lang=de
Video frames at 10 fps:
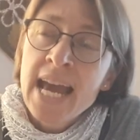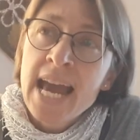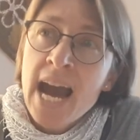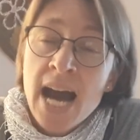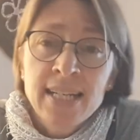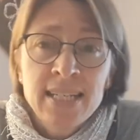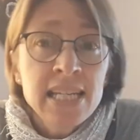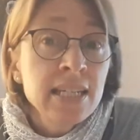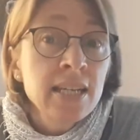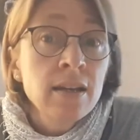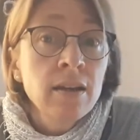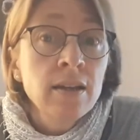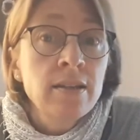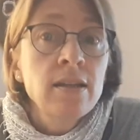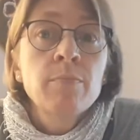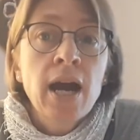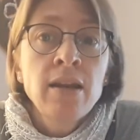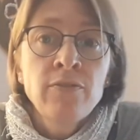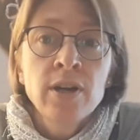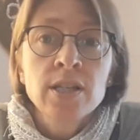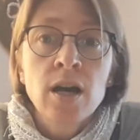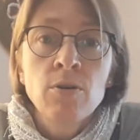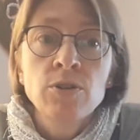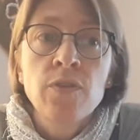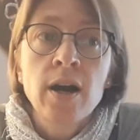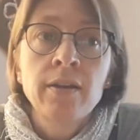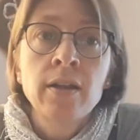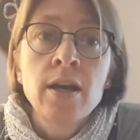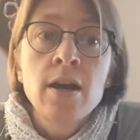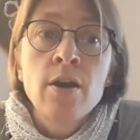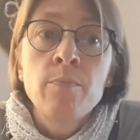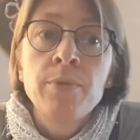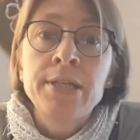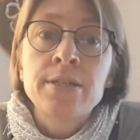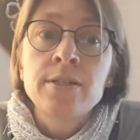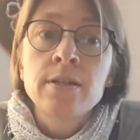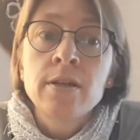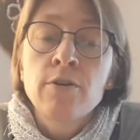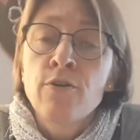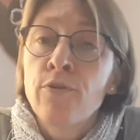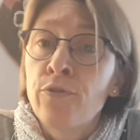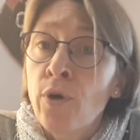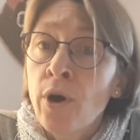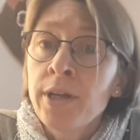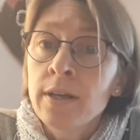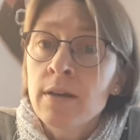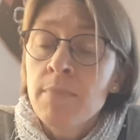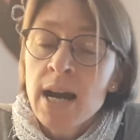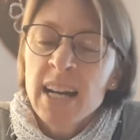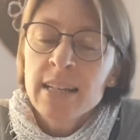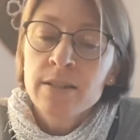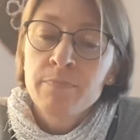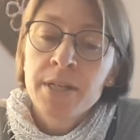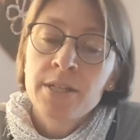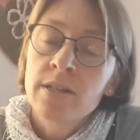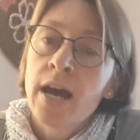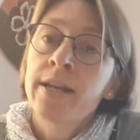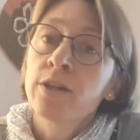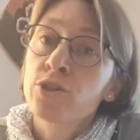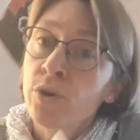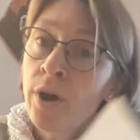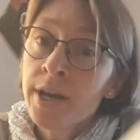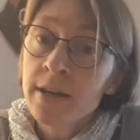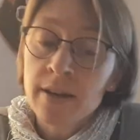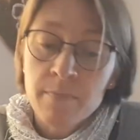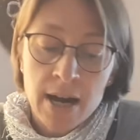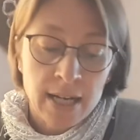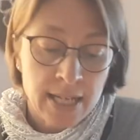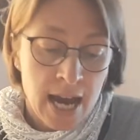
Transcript: Er hat die Dinge, die ihm anvertraut waren, mit Freude gemacht, mit einer Treue gemacht.